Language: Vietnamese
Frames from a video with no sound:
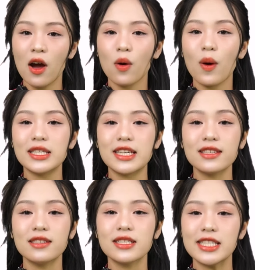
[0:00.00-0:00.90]
khoa chấn
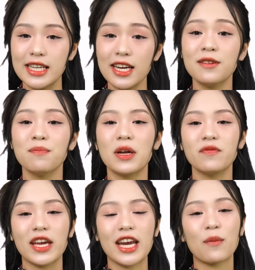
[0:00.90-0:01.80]
thương chỉnh hình, Bệnh
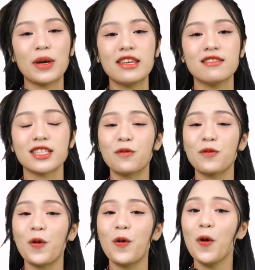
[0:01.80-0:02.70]
viện Đại học Y Dược
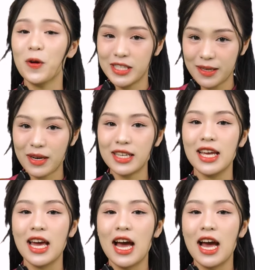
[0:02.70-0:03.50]
phố Hồ Chí Minh